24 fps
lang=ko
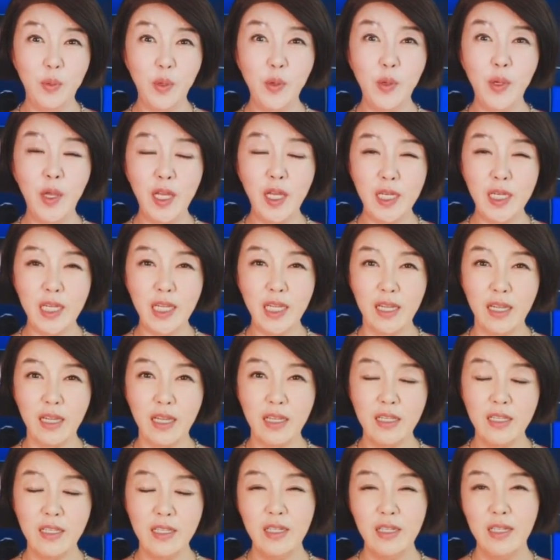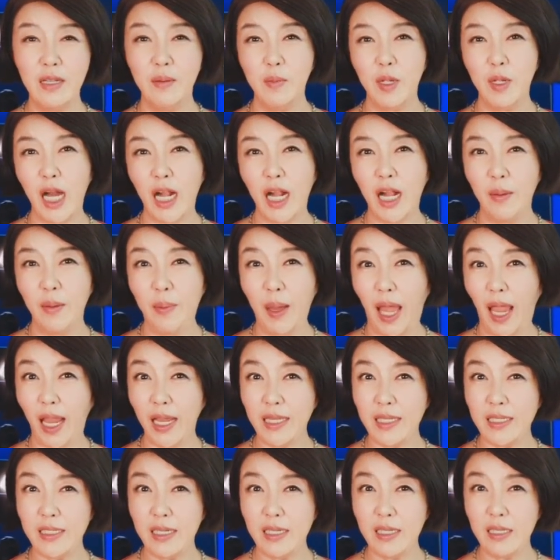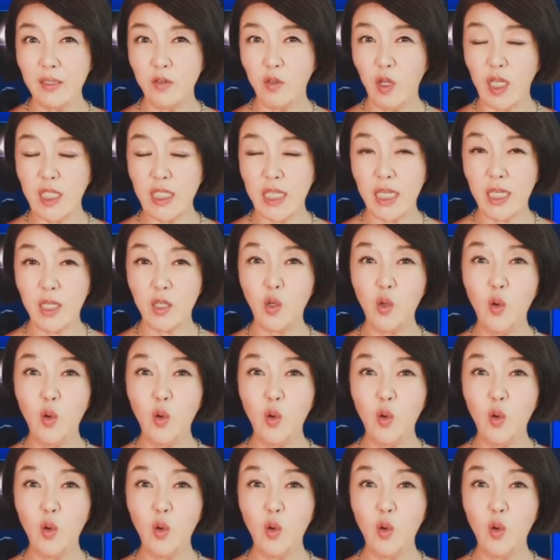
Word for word: 표현이 뭐랄까 바이든은 굉장히